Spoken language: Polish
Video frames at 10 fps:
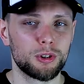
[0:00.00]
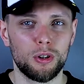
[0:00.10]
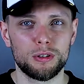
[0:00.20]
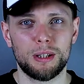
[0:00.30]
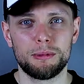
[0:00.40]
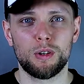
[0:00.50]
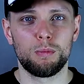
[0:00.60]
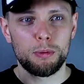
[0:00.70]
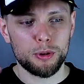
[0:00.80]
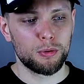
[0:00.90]
Czy on zamierzał
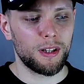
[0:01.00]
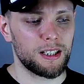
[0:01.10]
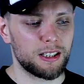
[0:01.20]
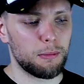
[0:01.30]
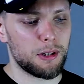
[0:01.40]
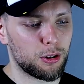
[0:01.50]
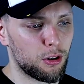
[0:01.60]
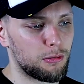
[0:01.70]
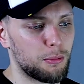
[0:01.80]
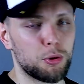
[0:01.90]
po prostu nagrać
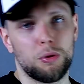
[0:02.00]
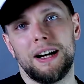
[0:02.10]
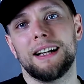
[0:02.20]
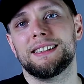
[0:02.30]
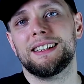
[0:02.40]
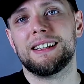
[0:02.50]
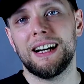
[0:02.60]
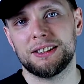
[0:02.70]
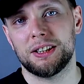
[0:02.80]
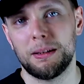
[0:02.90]
laboratorium i przy okazji
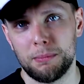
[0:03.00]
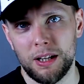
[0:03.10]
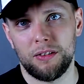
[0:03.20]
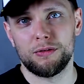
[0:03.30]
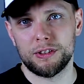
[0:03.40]
gaz się tam pojawił,